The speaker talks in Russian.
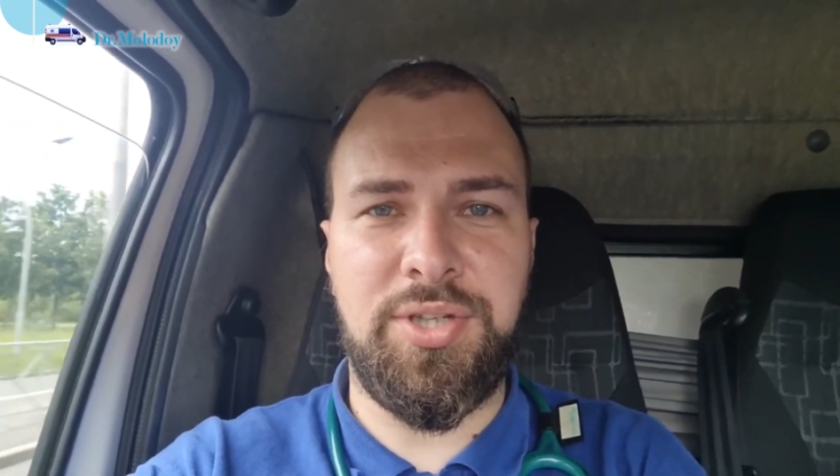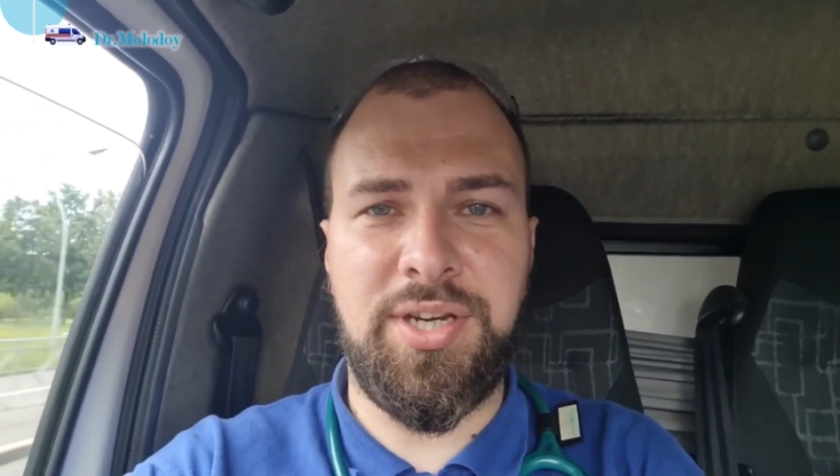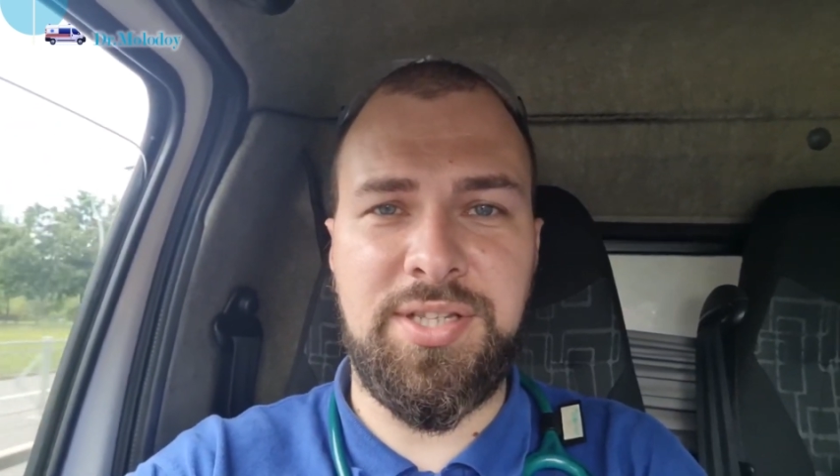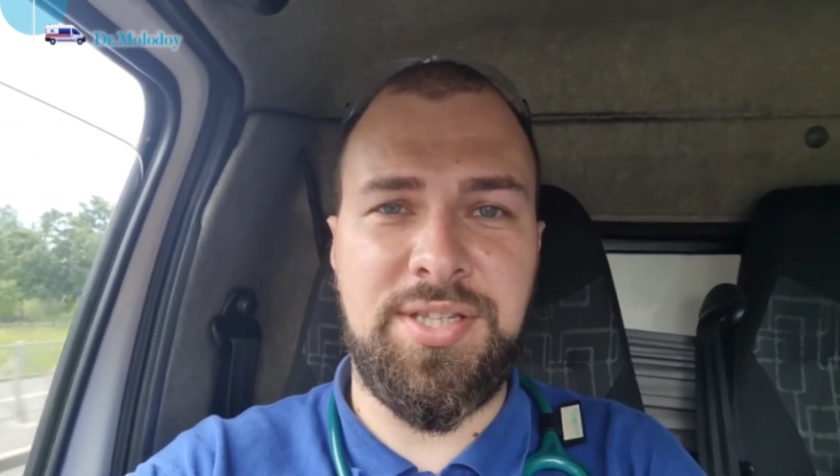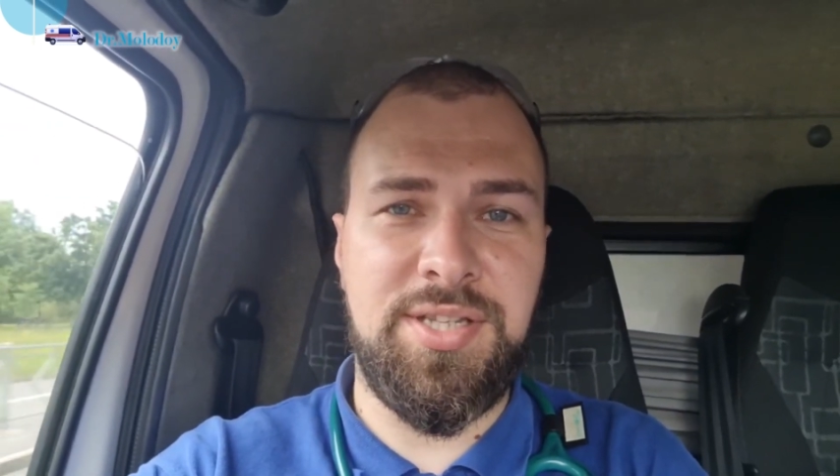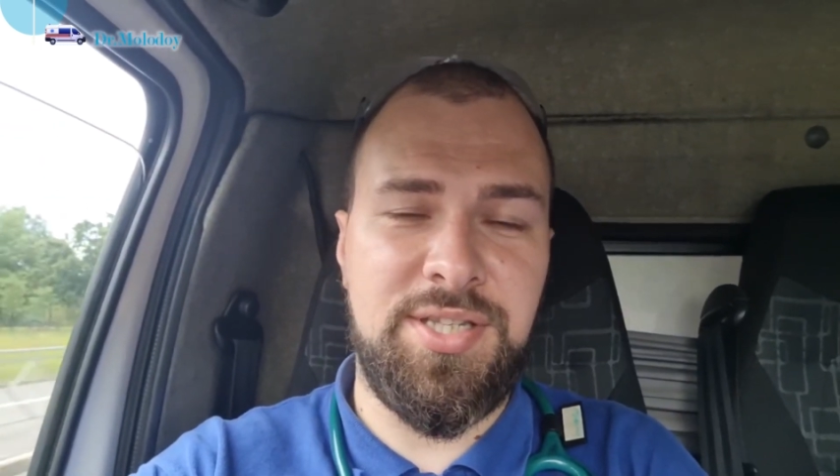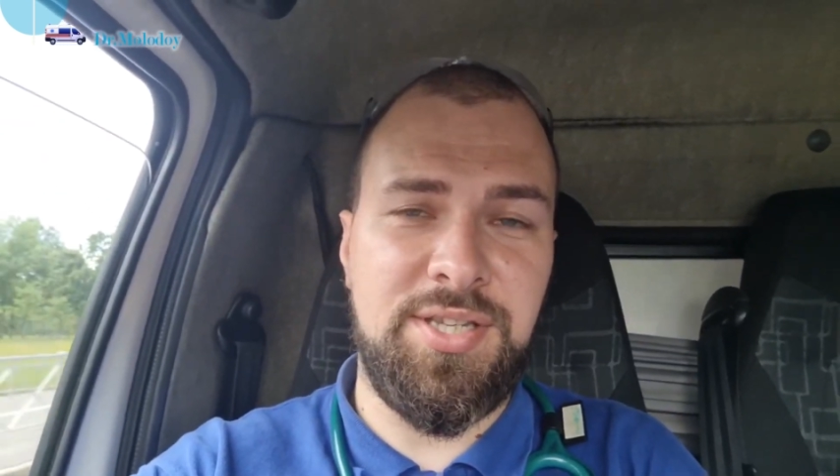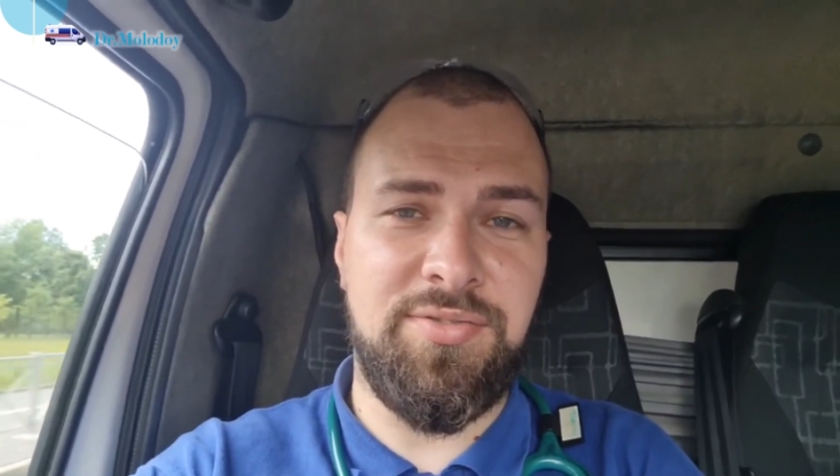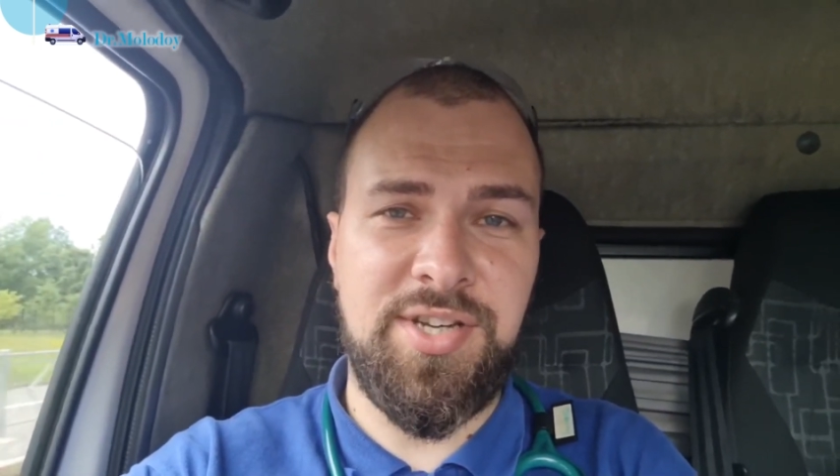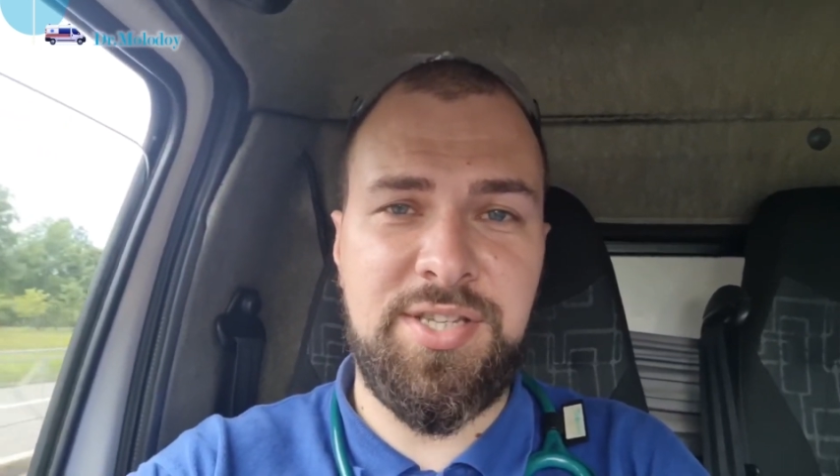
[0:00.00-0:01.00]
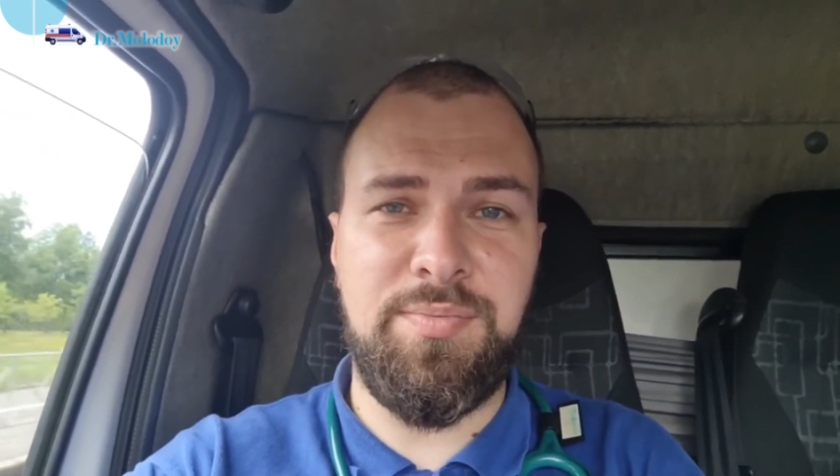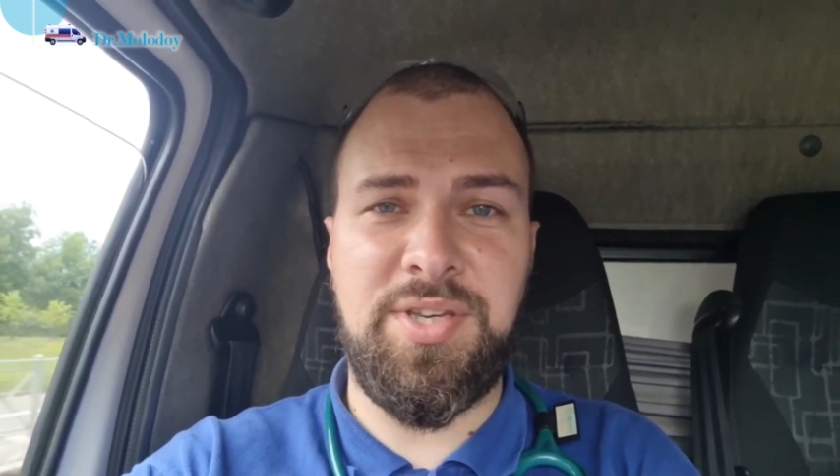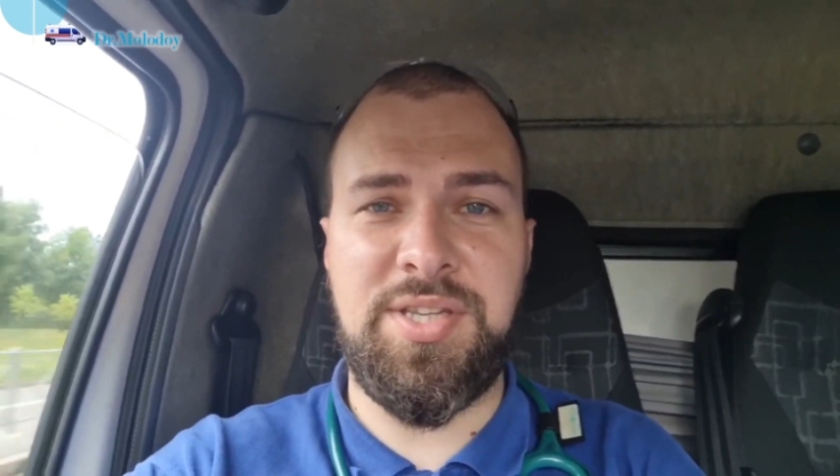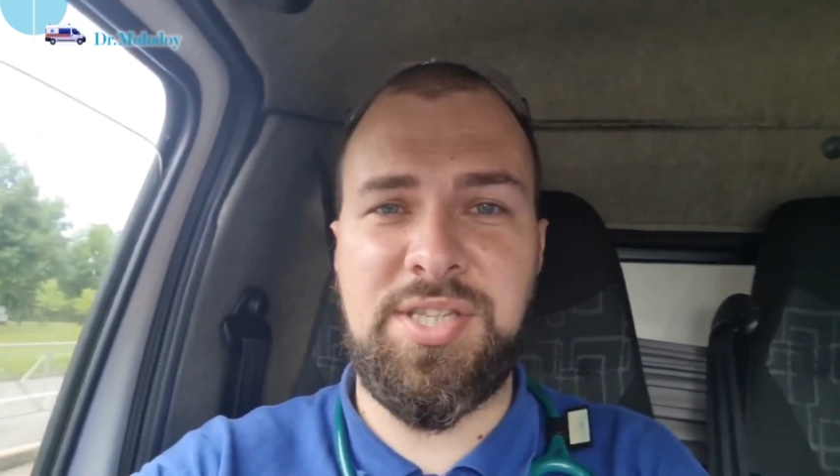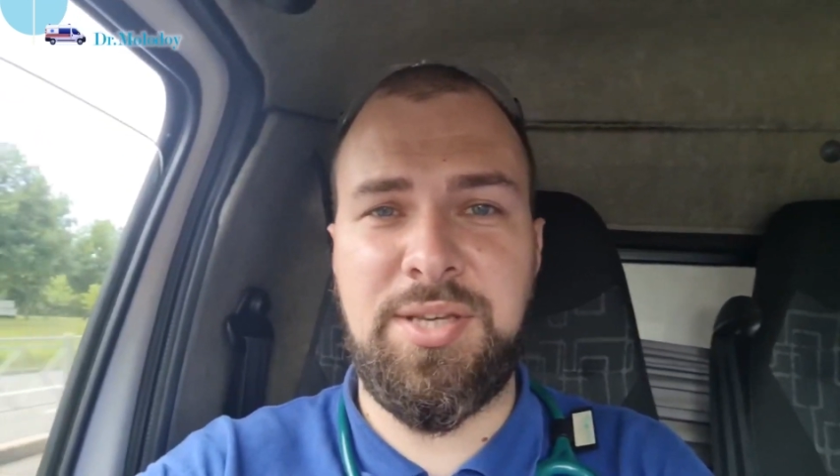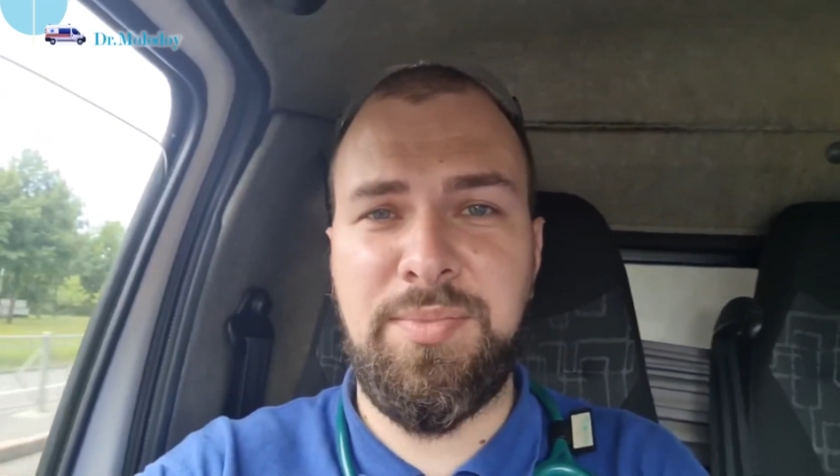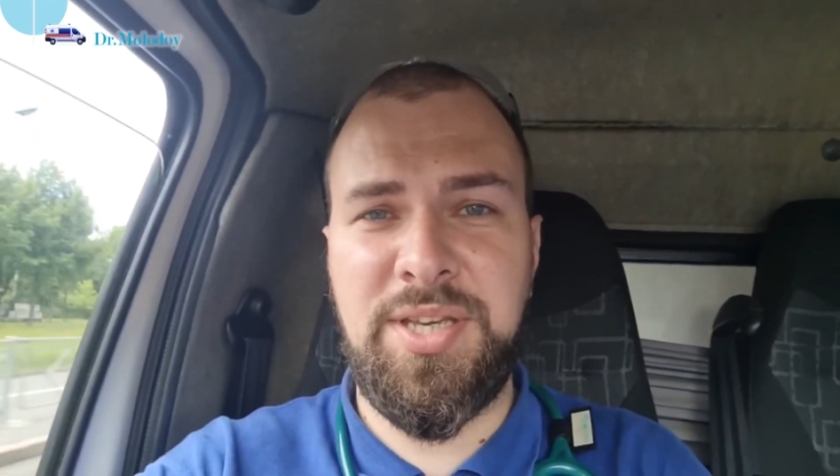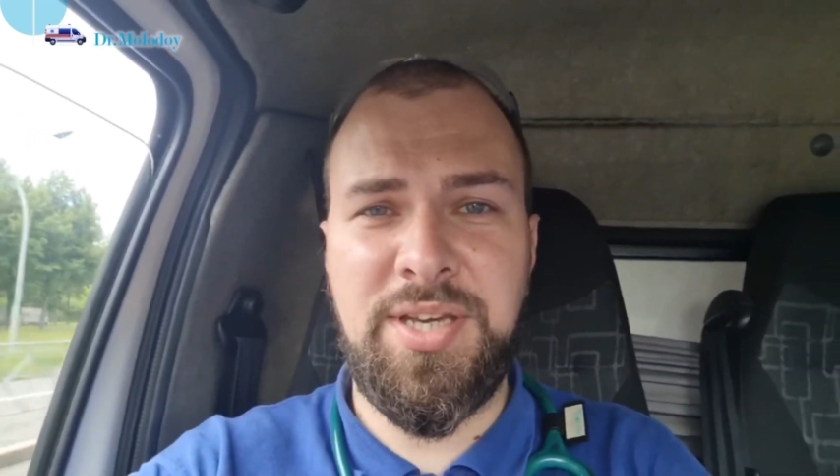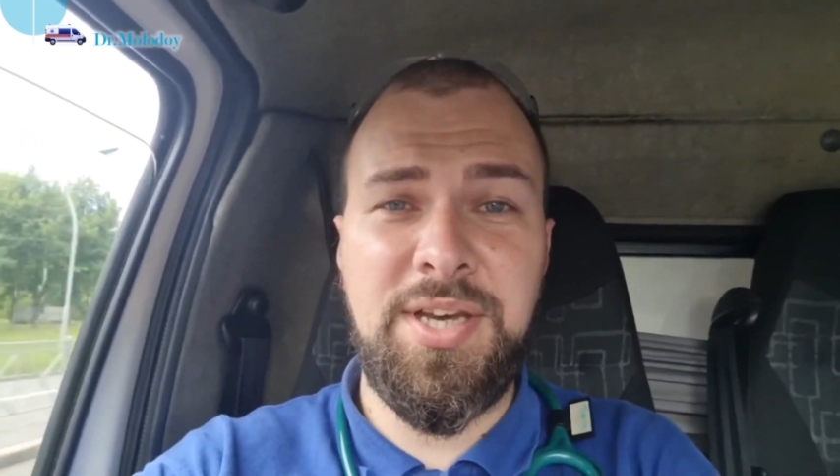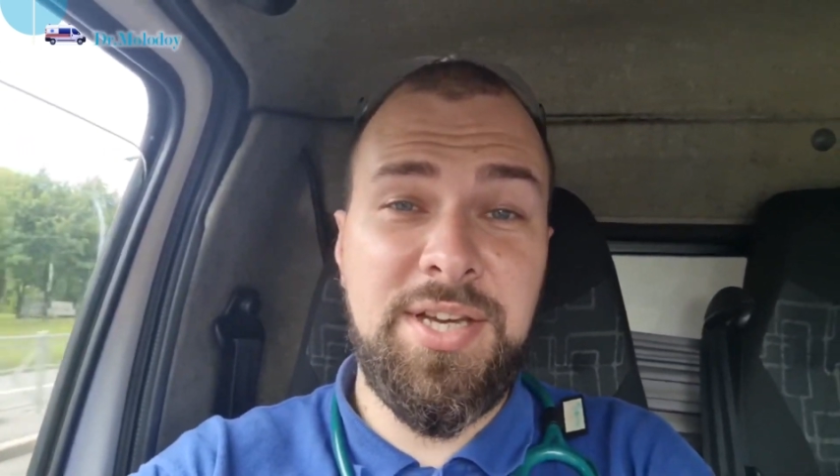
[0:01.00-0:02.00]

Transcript: 38,7